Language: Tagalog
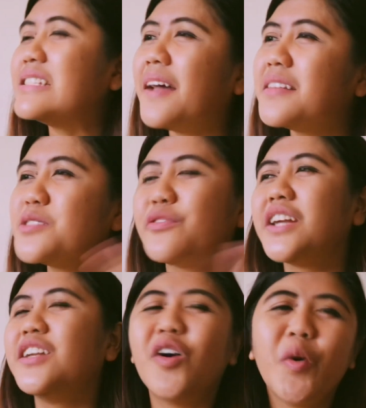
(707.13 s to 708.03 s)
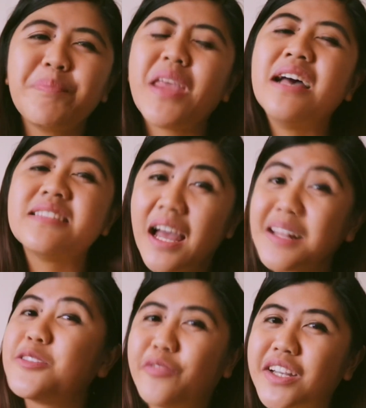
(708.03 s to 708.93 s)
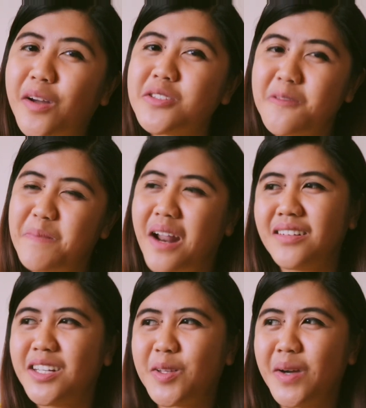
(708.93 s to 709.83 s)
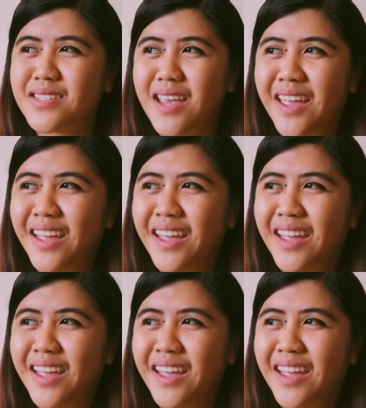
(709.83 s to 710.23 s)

Satisfied ako. Satisfied ako sa prank na to kasi